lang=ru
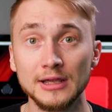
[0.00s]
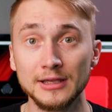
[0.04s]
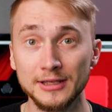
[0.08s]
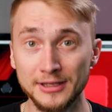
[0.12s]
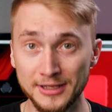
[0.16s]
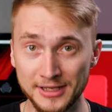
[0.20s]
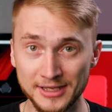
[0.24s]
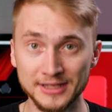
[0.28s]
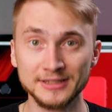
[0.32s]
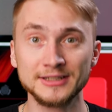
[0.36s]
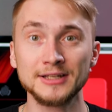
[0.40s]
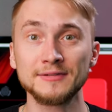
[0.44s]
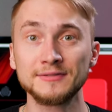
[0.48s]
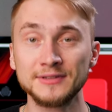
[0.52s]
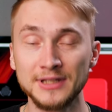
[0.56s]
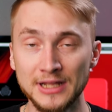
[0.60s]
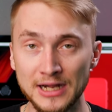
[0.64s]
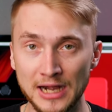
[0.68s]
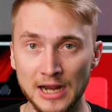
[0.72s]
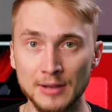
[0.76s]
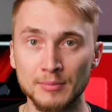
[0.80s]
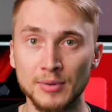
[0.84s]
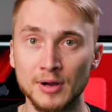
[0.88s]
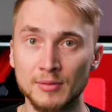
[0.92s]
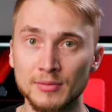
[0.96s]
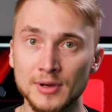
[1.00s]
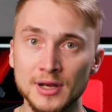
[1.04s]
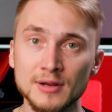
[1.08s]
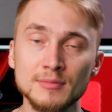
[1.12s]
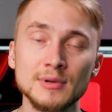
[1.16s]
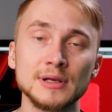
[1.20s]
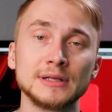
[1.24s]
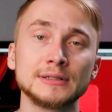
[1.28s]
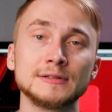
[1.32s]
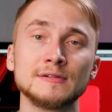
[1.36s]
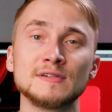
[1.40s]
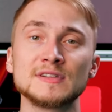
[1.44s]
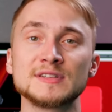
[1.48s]
И это вторая проблема
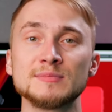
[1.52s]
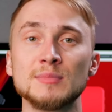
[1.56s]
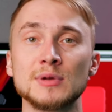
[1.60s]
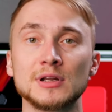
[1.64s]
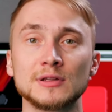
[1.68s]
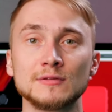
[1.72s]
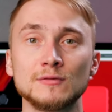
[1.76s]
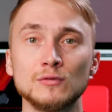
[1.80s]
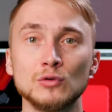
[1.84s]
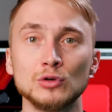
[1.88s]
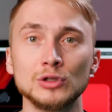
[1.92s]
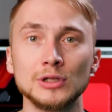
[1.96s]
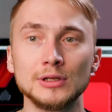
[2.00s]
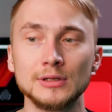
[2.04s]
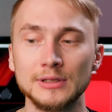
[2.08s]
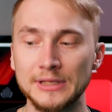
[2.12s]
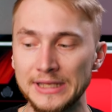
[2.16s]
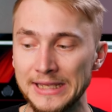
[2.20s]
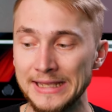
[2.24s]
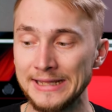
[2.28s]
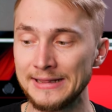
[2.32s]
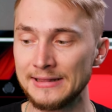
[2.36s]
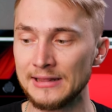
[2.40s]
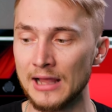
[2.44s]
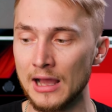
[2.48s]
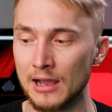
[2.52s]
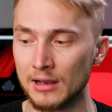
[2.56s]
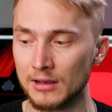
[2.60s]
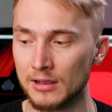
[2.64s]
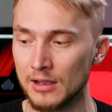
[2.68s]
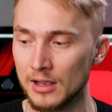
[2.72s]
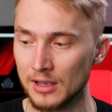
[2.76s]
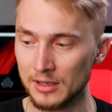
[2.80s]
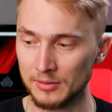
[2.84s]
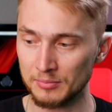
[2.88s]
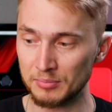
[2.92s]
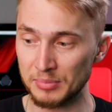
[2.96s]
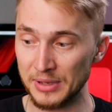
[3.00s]
этого смартфона. Итак,
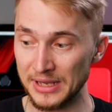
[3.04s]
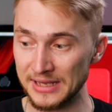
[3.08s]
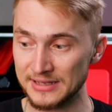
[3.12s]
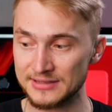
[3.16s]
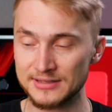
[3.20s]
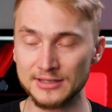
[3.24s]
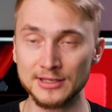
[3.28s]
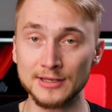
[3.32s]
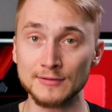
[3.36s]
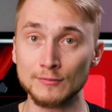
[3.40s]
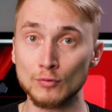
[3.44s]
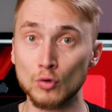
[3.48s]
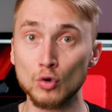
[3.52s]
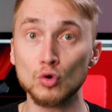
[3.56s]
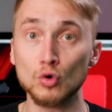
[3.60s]
без его